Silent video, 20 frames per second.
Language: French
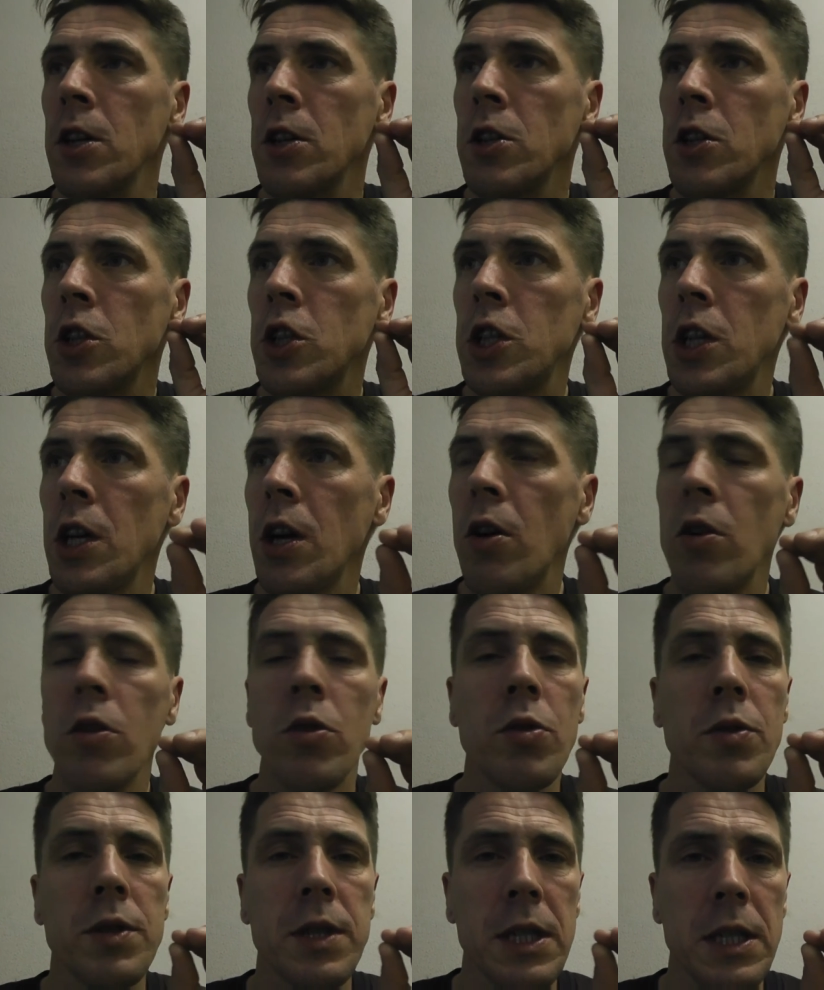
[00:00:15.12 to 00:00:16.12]
J'ai
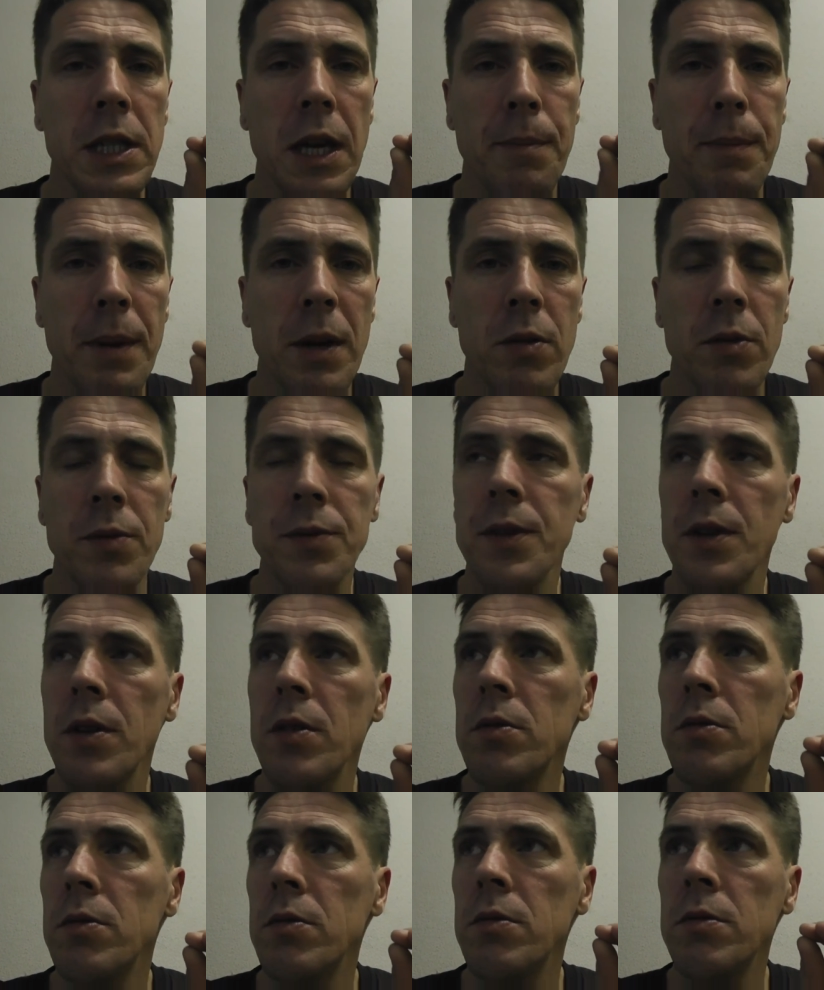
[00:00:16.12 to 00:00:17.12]
rencontré il y a pas
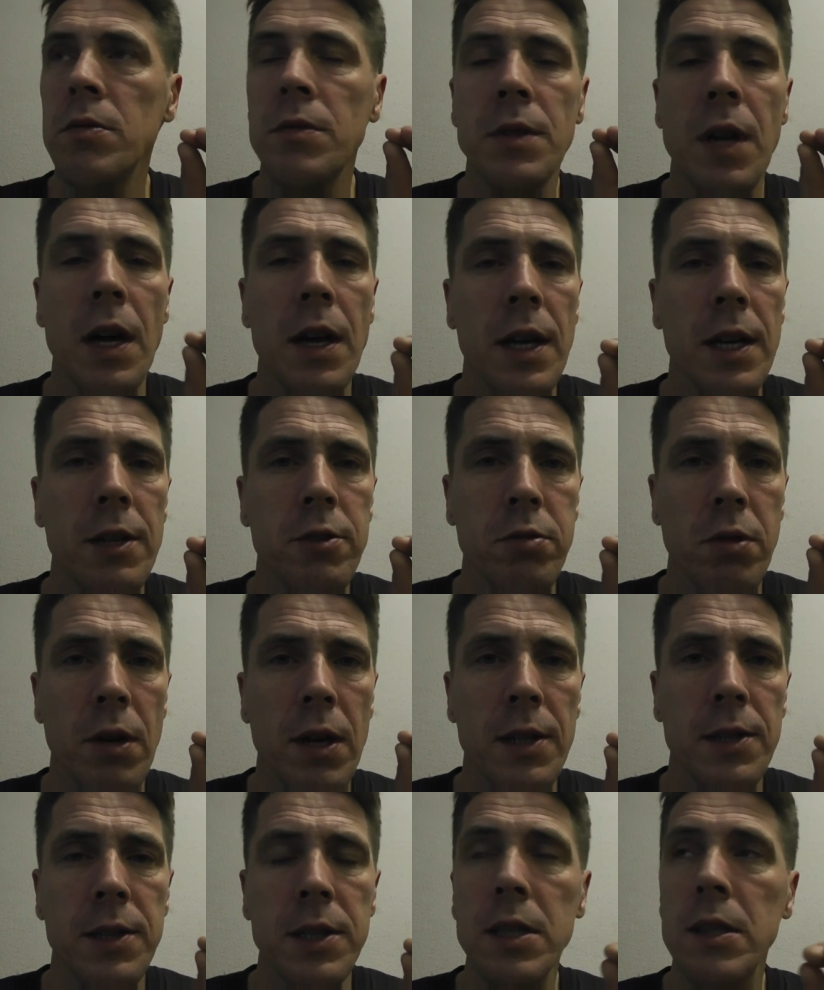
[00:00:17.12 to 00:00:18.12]
longtemps une nana sur
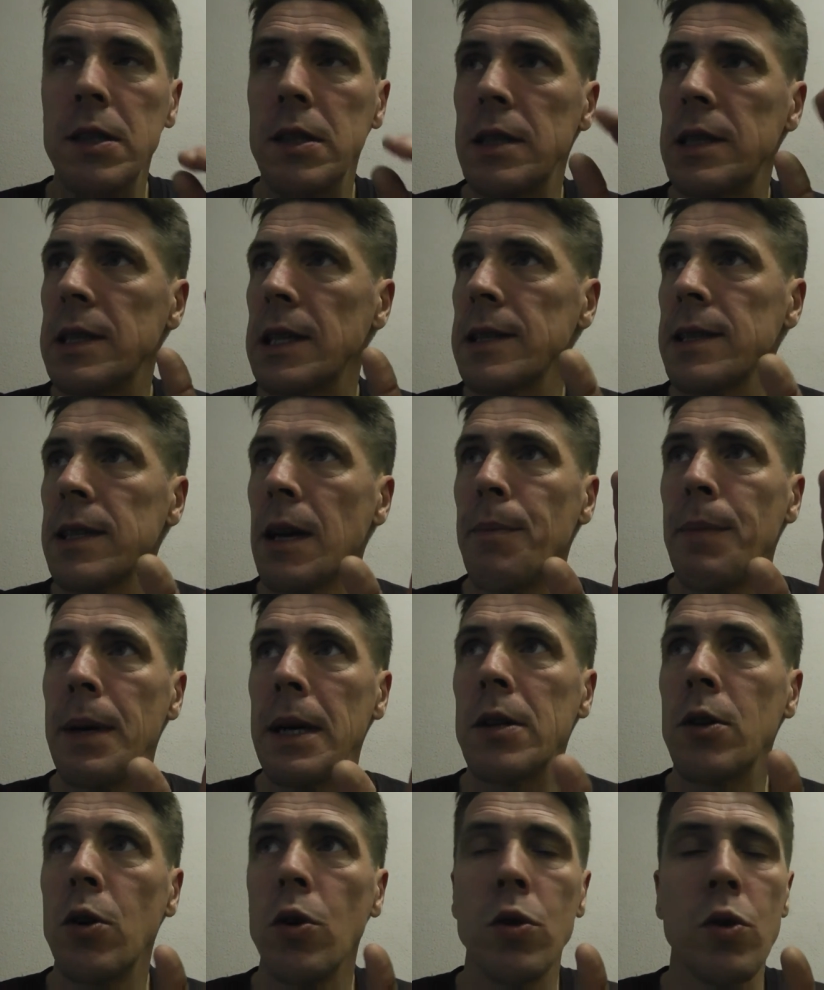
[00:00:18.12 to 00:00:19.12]
un site qui
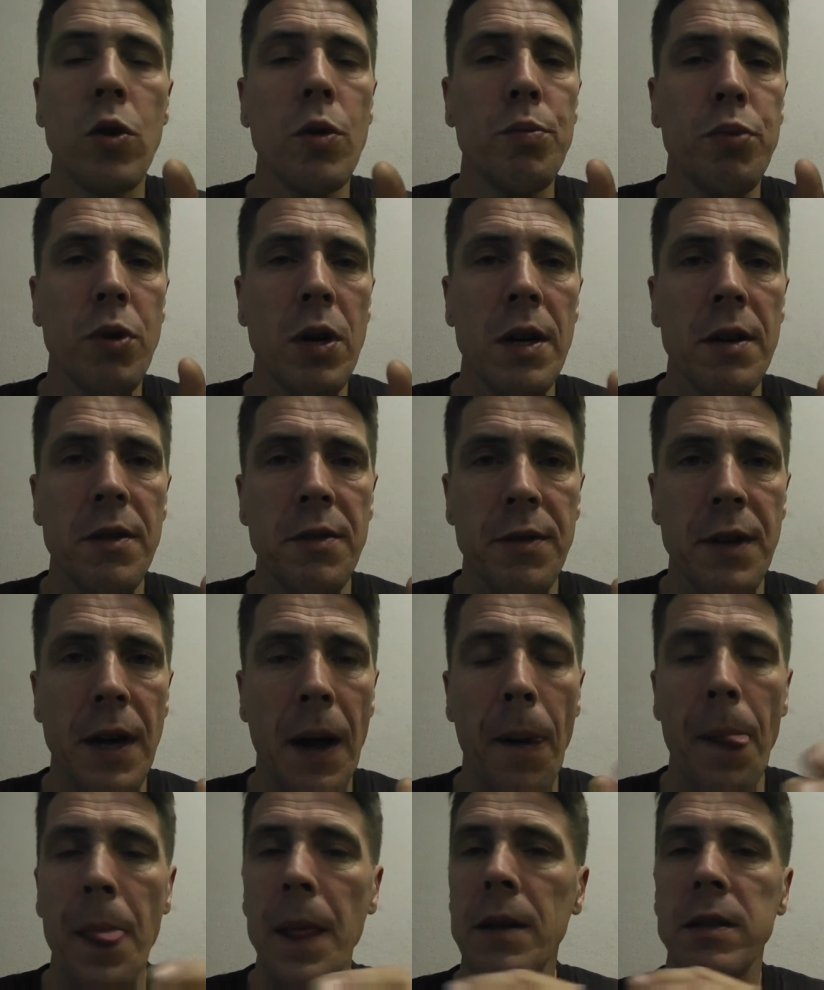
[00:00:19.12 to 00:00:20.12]
s'appelle coco.fr.
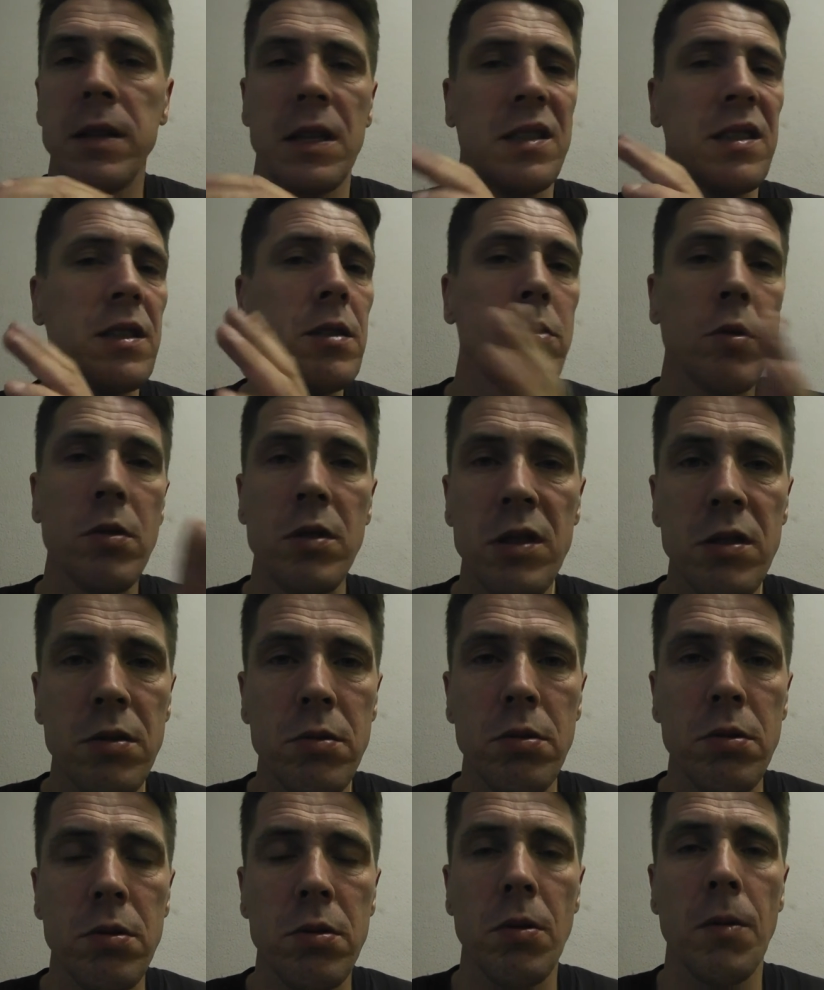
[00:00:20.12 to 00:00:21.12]
C'est un site de
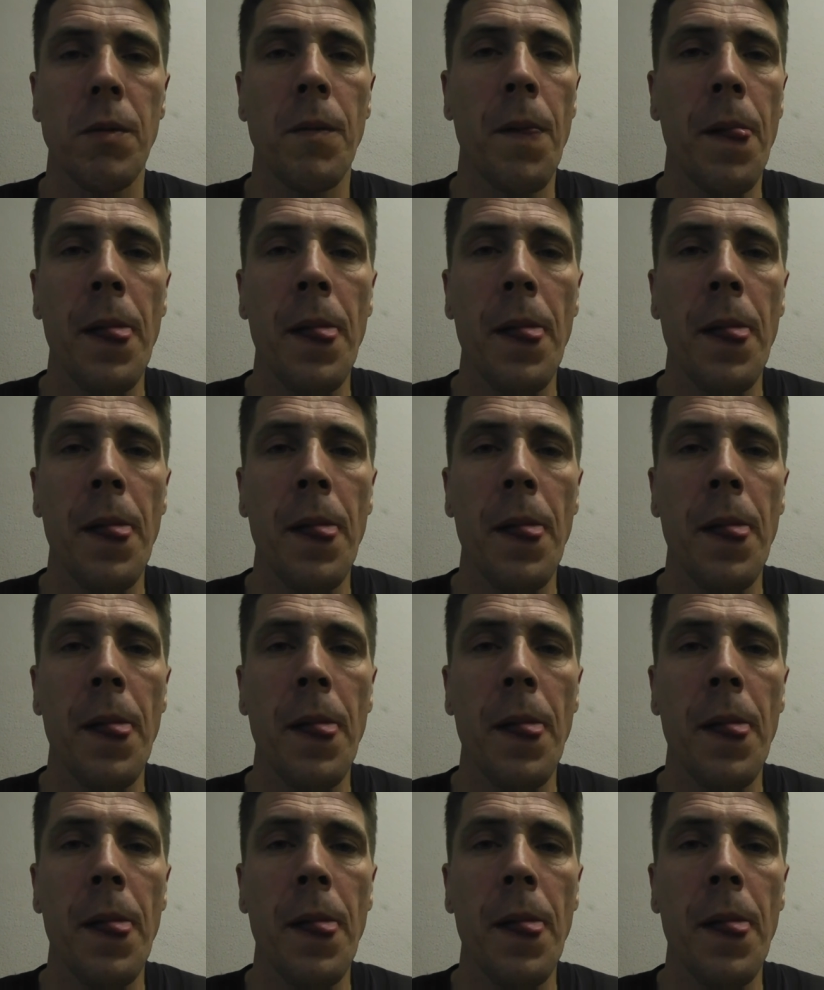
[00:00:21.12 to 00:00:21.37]
discussion.